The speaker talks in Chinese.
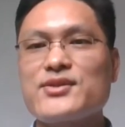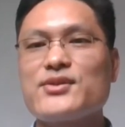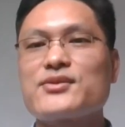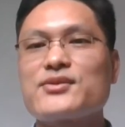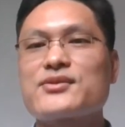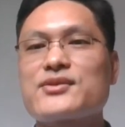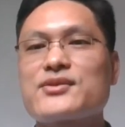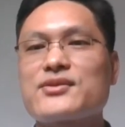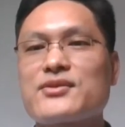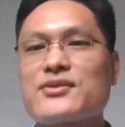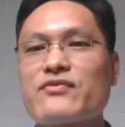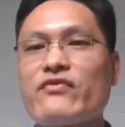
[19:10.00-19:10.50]

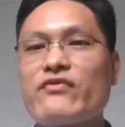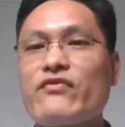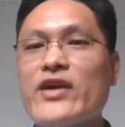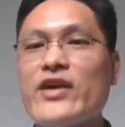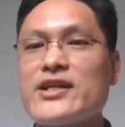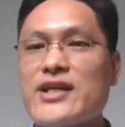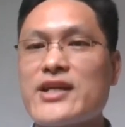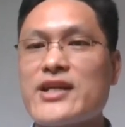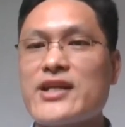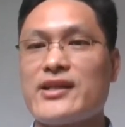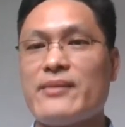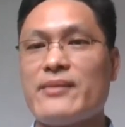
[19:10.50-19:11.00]
在西方啊，
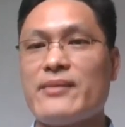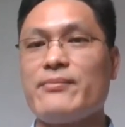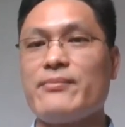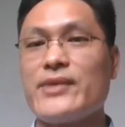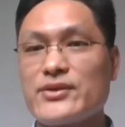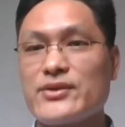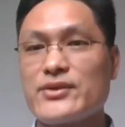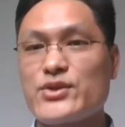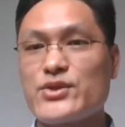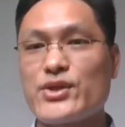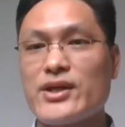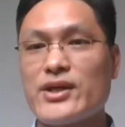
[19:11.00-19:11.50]

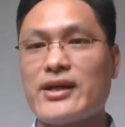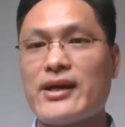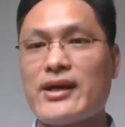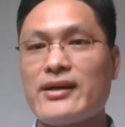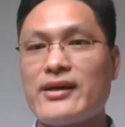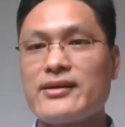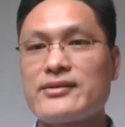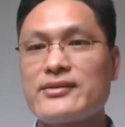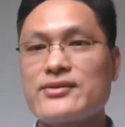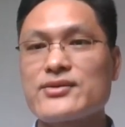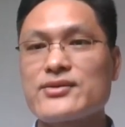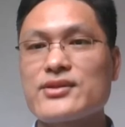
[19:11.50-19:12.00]
西罗
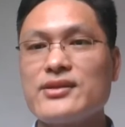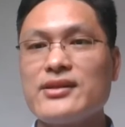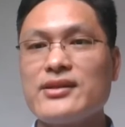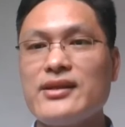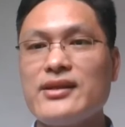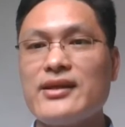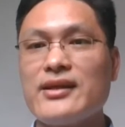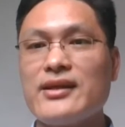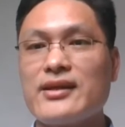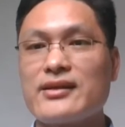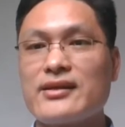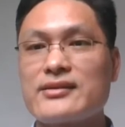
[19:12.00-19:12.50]
马的灭
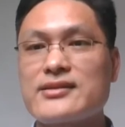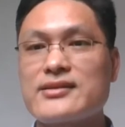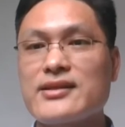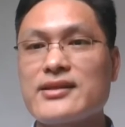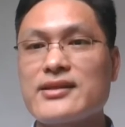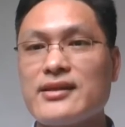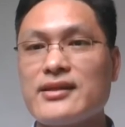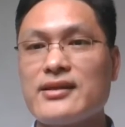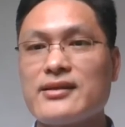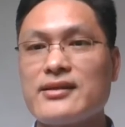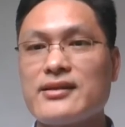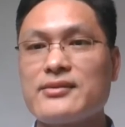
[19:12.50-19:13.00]
亡
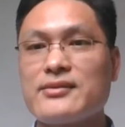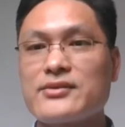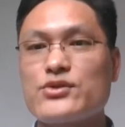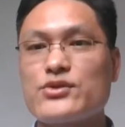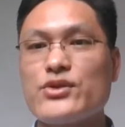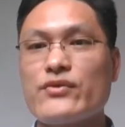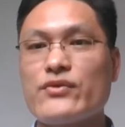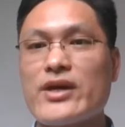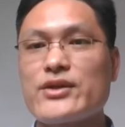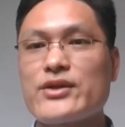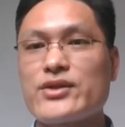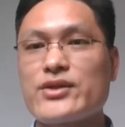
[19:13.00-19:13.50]
并没
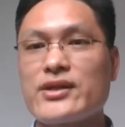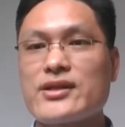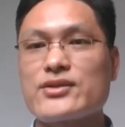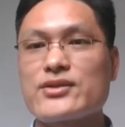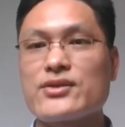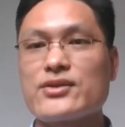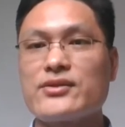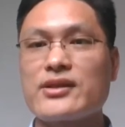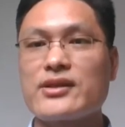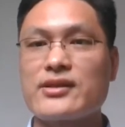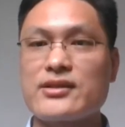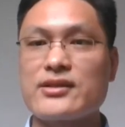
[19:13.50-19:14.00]
有成为
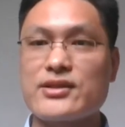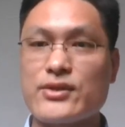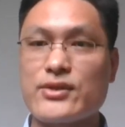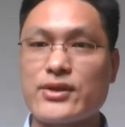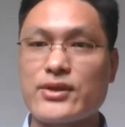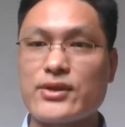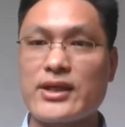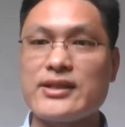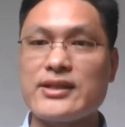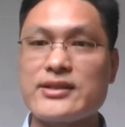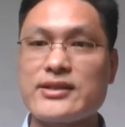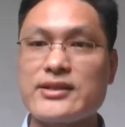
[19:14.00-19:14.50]
当事人
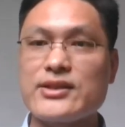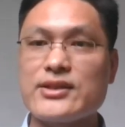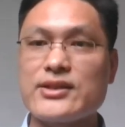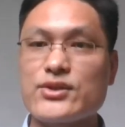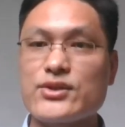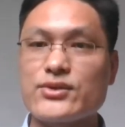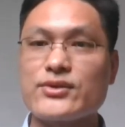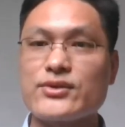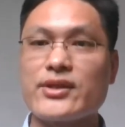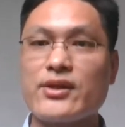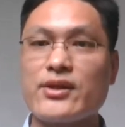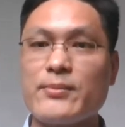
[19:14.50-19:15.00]
明确
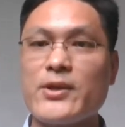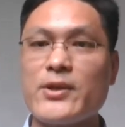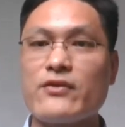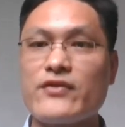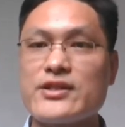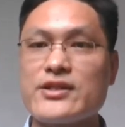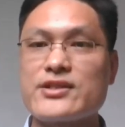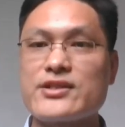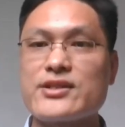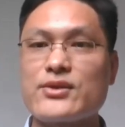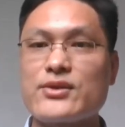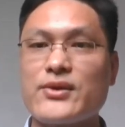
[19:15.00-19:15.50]
意识
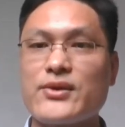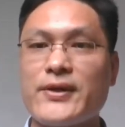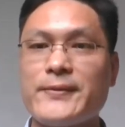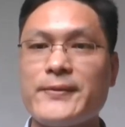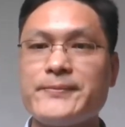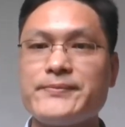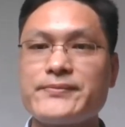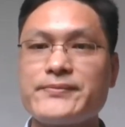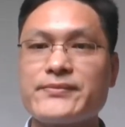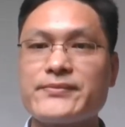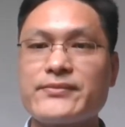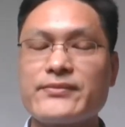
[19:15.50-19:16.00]
到的
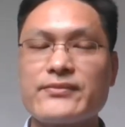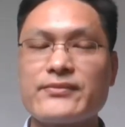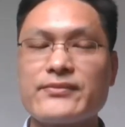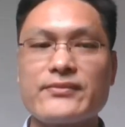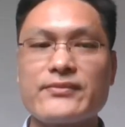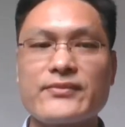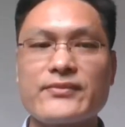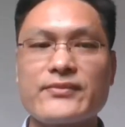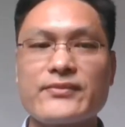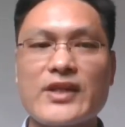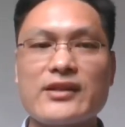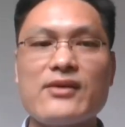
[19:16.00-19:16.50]
所谓分
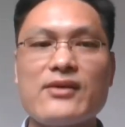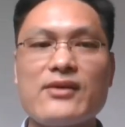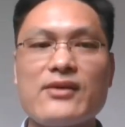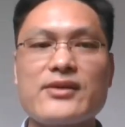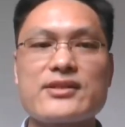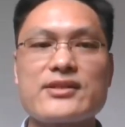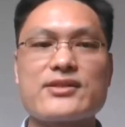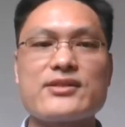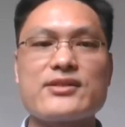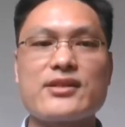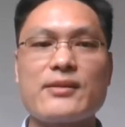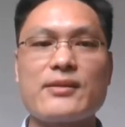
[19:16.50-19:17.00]
水岭，
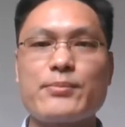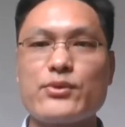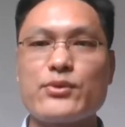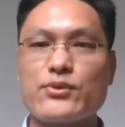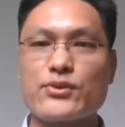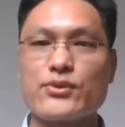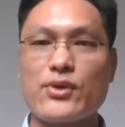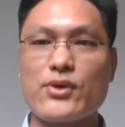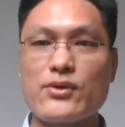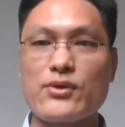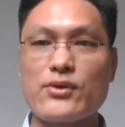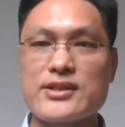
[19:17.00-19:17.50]
这
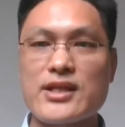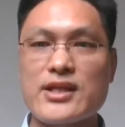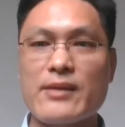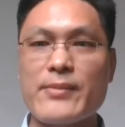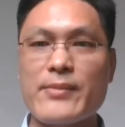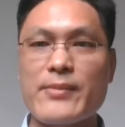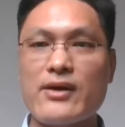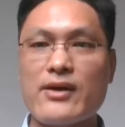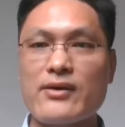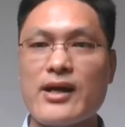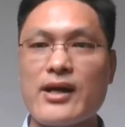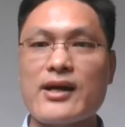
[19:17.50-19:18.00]
种标
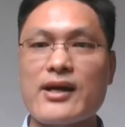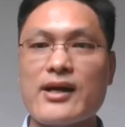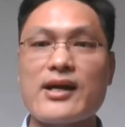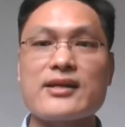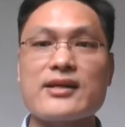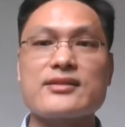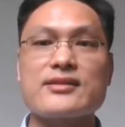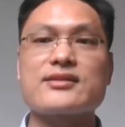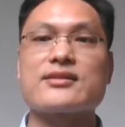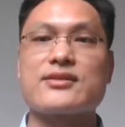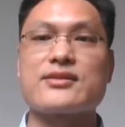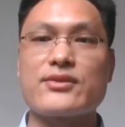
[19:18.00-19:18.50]
签啊
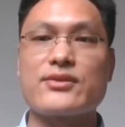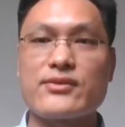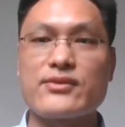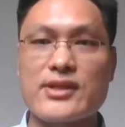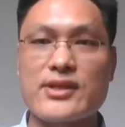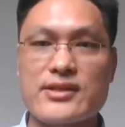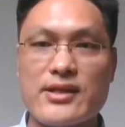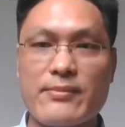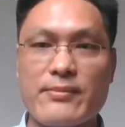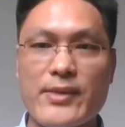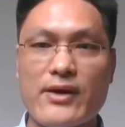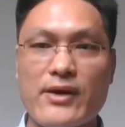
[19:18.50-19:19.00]
是后
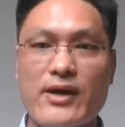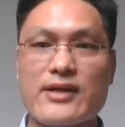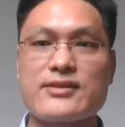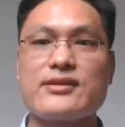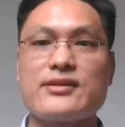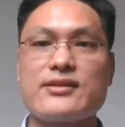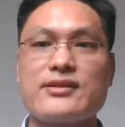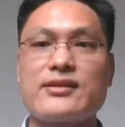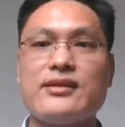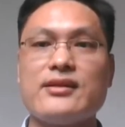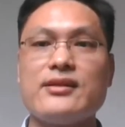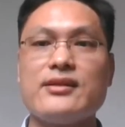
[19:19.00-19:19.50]
来历史
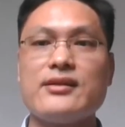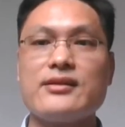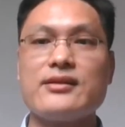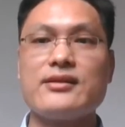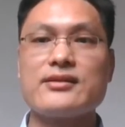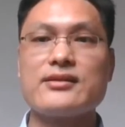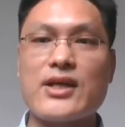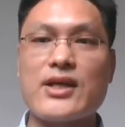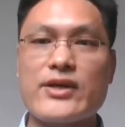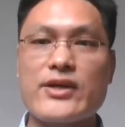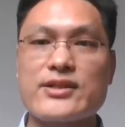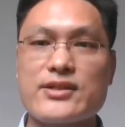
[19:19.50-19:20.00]
学家
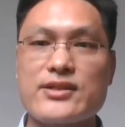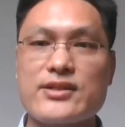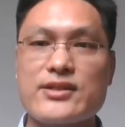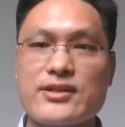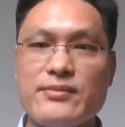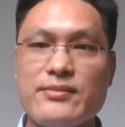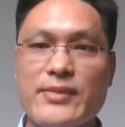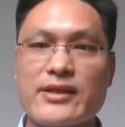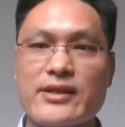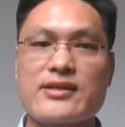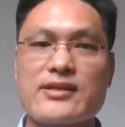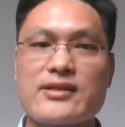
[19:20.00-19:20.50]
标定的。
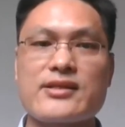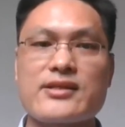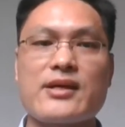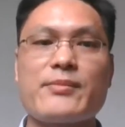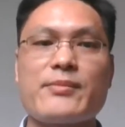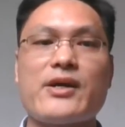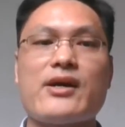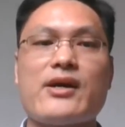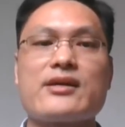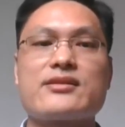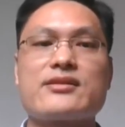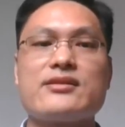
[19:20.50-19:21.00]
实
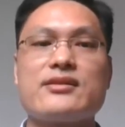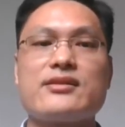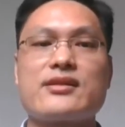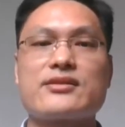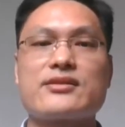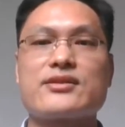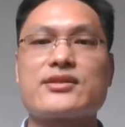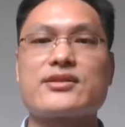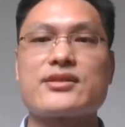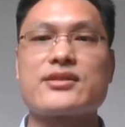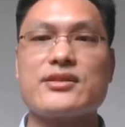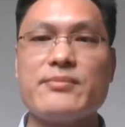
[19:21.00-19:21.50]
际上，
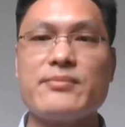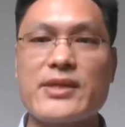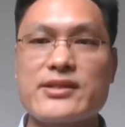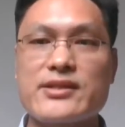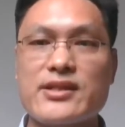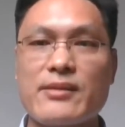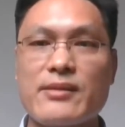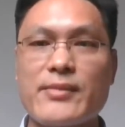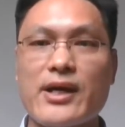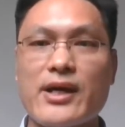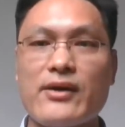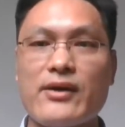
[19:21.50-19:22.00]
罗马
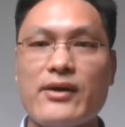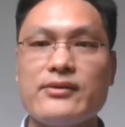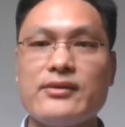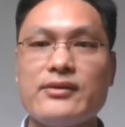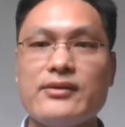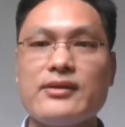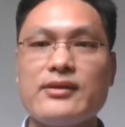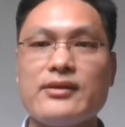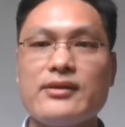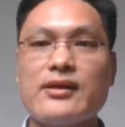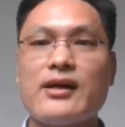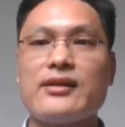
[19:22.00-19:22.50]
城在
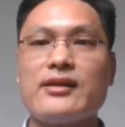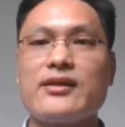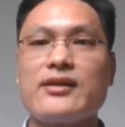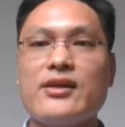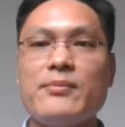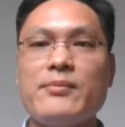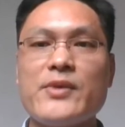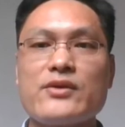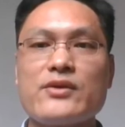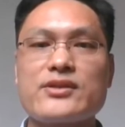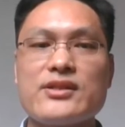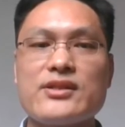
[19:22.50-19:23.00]
公元四百
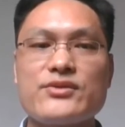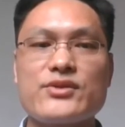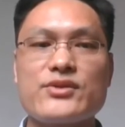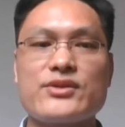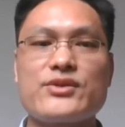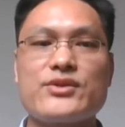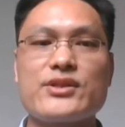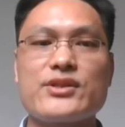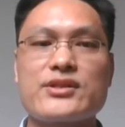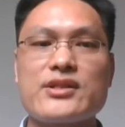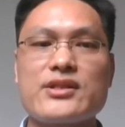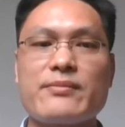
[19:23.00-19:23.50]
七十六
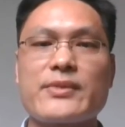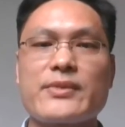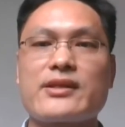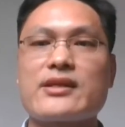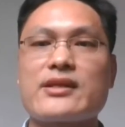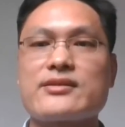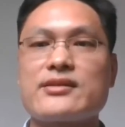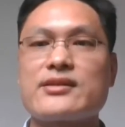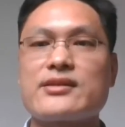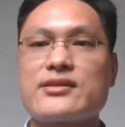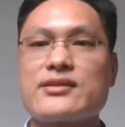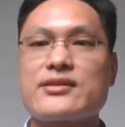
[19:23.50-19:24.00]
年之
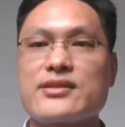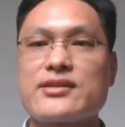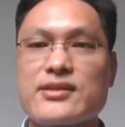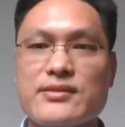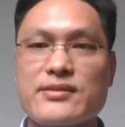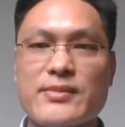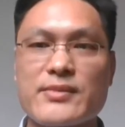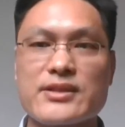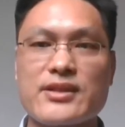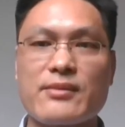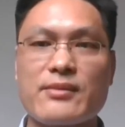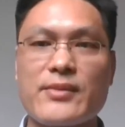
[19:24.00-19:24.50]
前
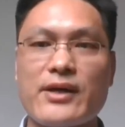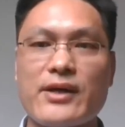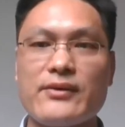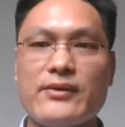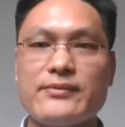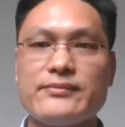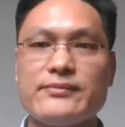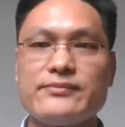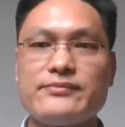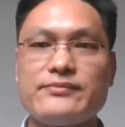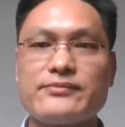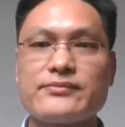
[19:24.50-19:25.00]
已
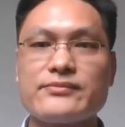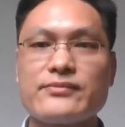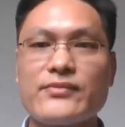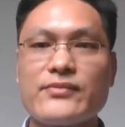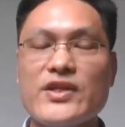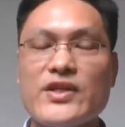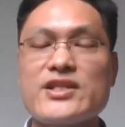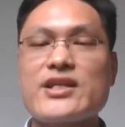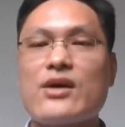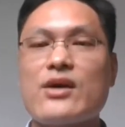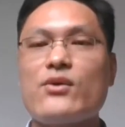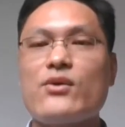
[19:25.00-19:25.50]
经被蛮
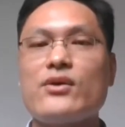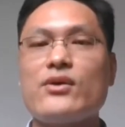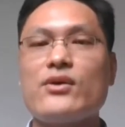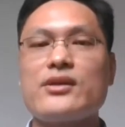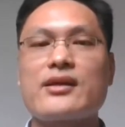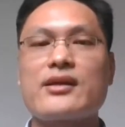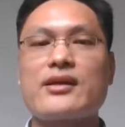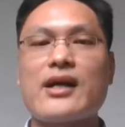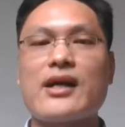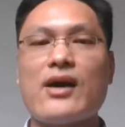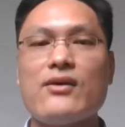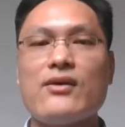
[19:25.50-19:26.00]
族攻
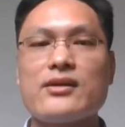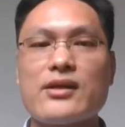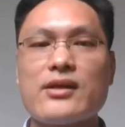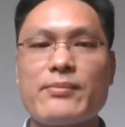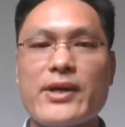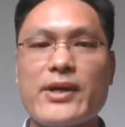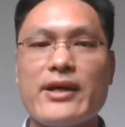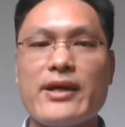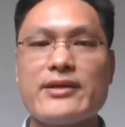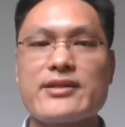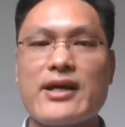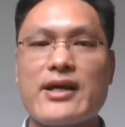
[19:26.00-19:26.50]
占了很多
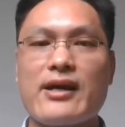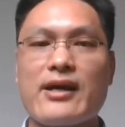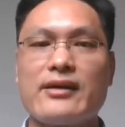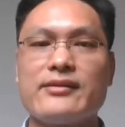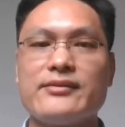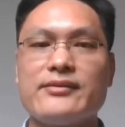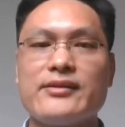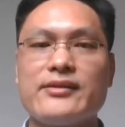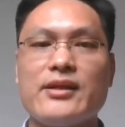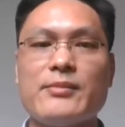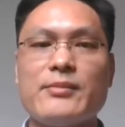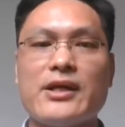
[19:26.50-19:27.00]
次，
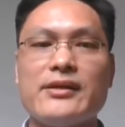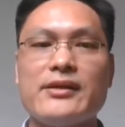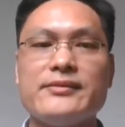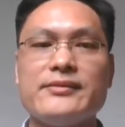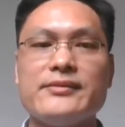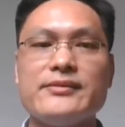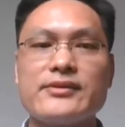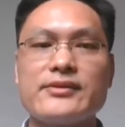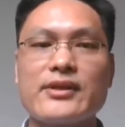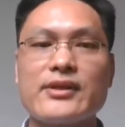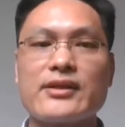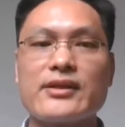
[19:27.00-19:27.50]
之
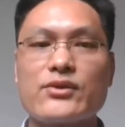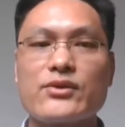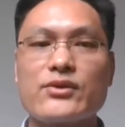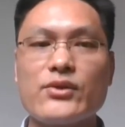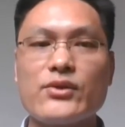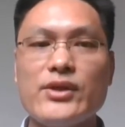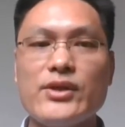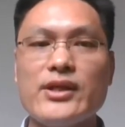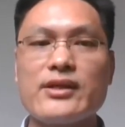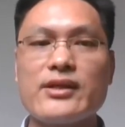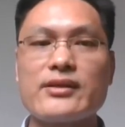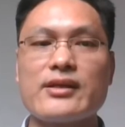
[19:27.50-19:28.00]
后呢
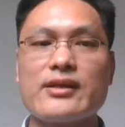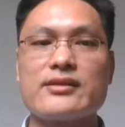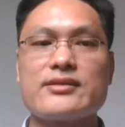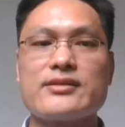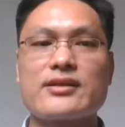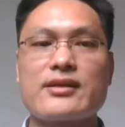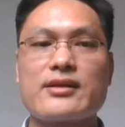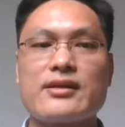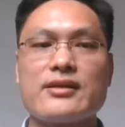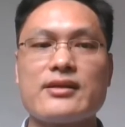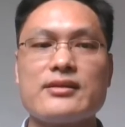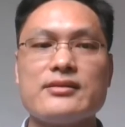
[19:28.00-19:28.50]
又在
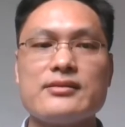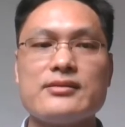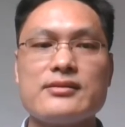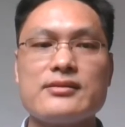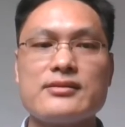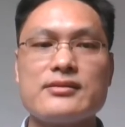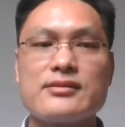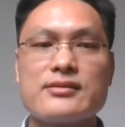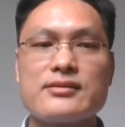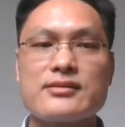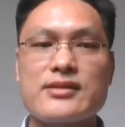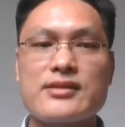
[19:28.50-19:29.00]
蛮族
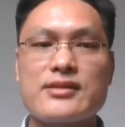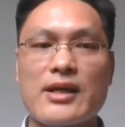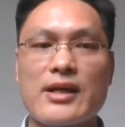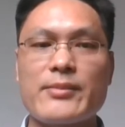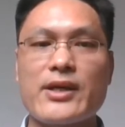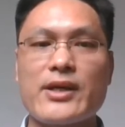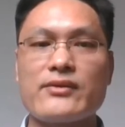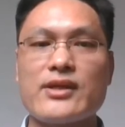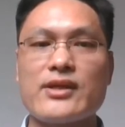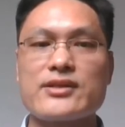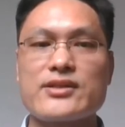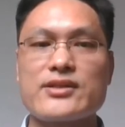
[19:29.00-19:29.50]
之间
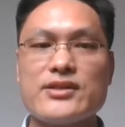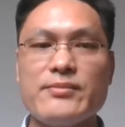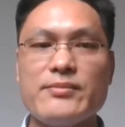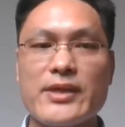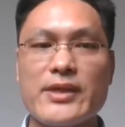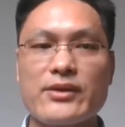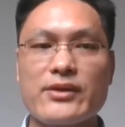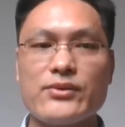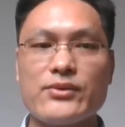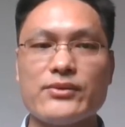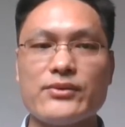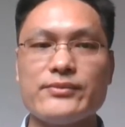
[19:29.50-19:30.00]
易手了
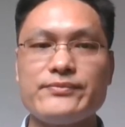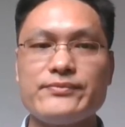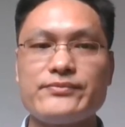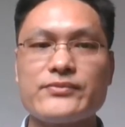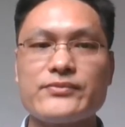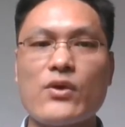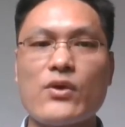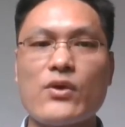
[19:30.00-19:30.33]
很多次。